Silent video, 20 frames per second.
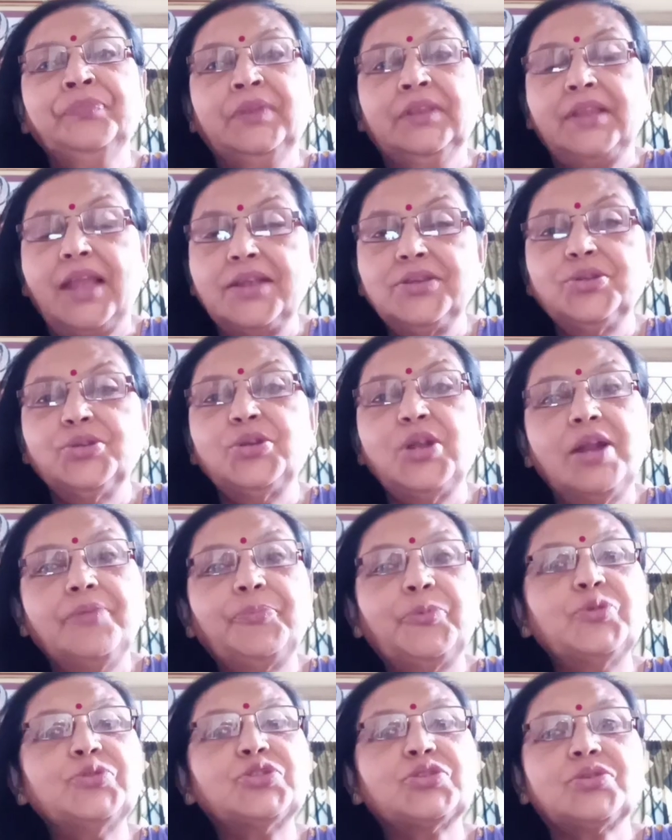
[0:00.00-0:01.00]
তাই জন্য আর
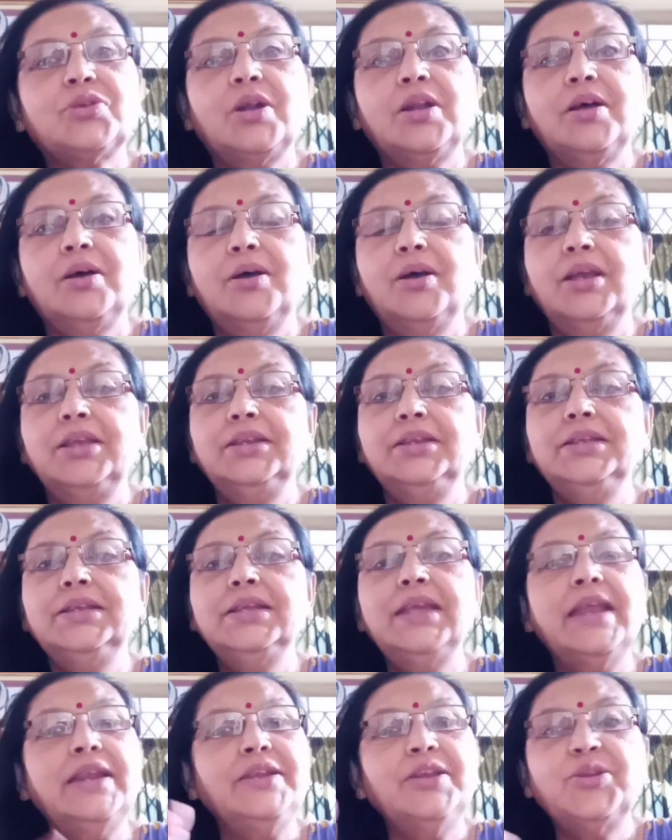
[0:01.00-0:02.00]
পোস্ট করা হয়নি
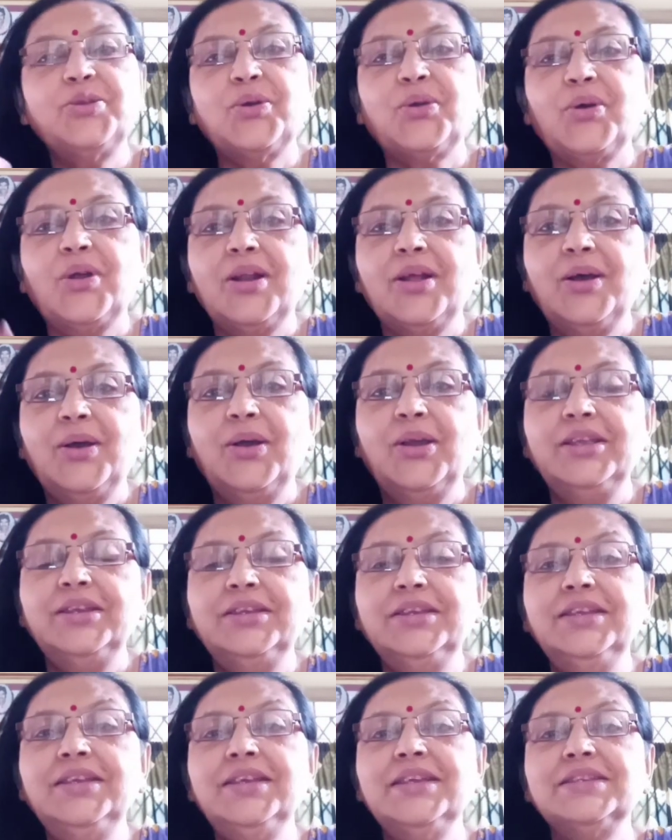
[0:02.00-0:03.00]
এডিটও করা
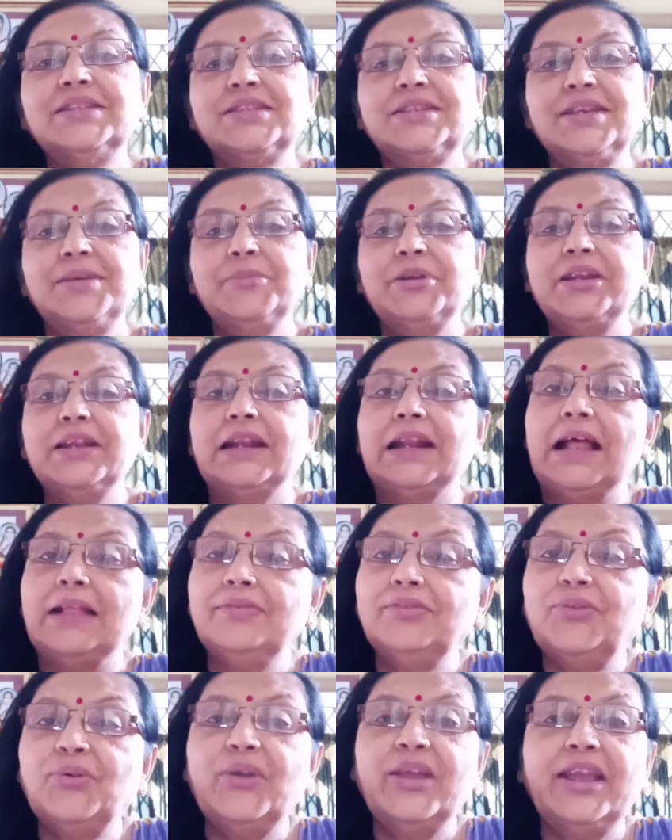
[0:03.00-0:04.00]
হয়নি এসে মানে
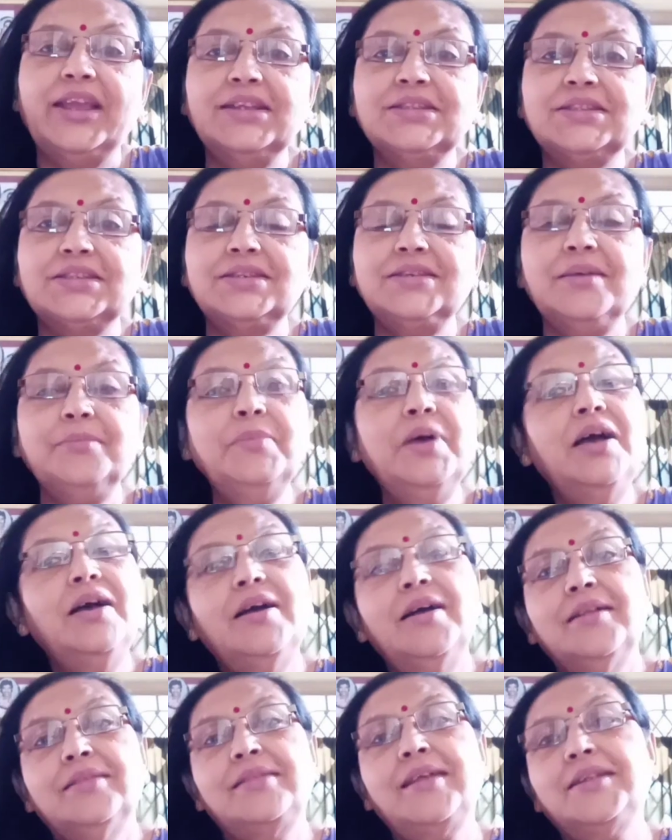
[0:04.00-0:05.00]
ক্লান্ত হয়ে গেছিলাম
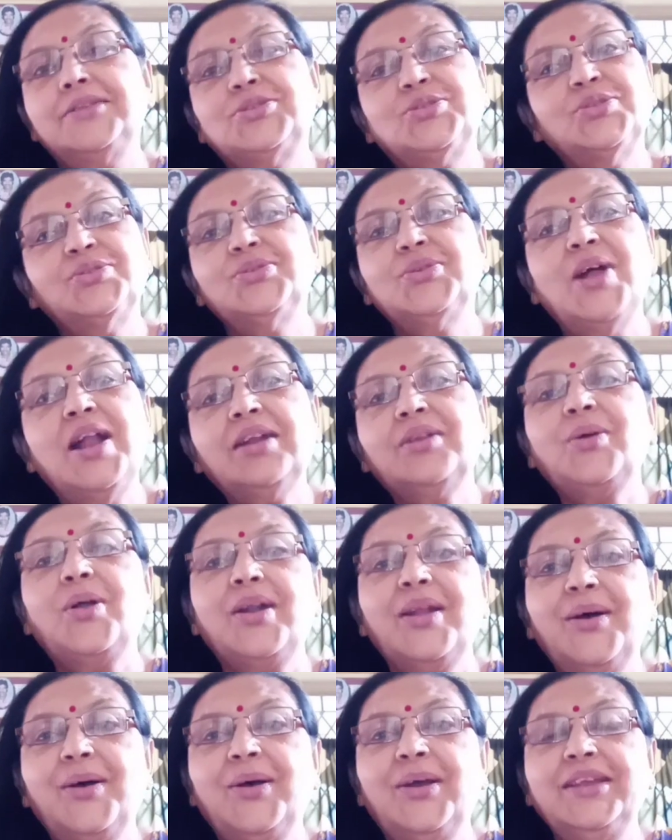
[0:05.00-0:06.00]
তার জন্য আর
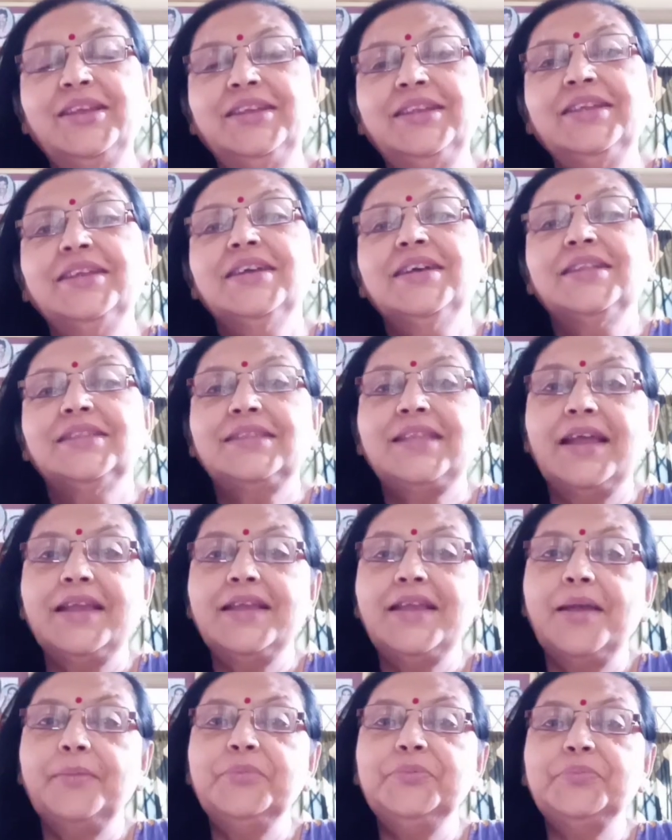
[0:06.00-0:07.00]
করা হয়নি তাই
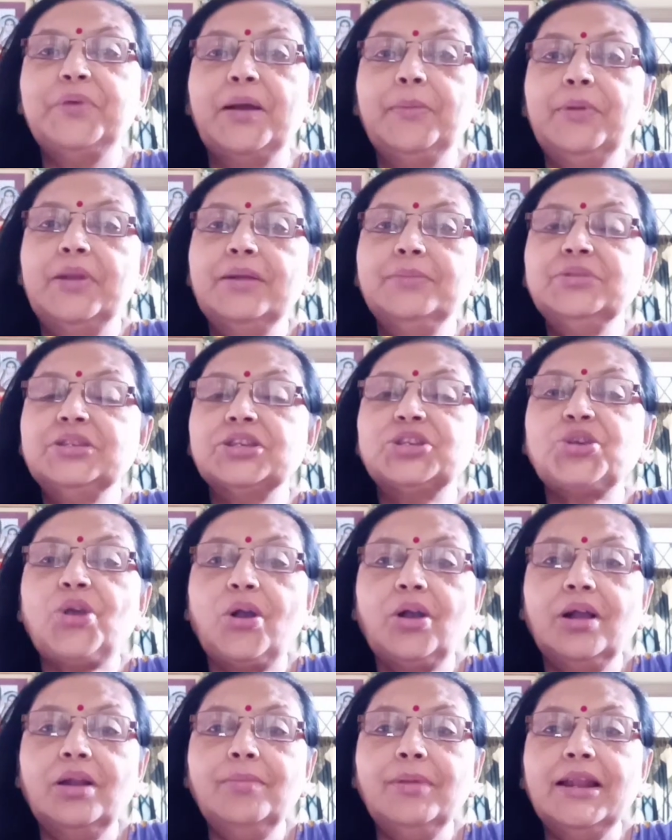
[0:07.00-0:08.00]
আমি ভাবলাম যে
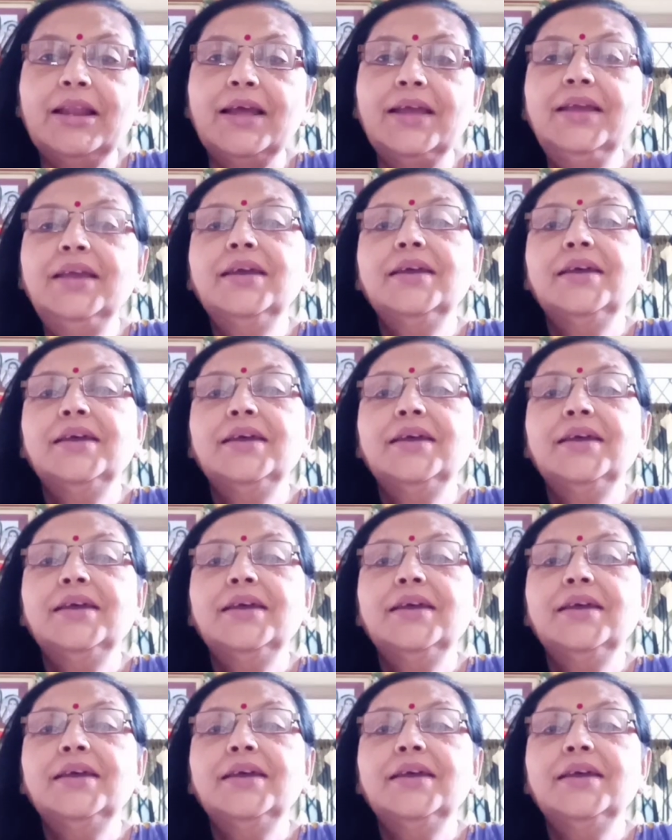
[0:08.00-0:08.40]
সকালবেলায়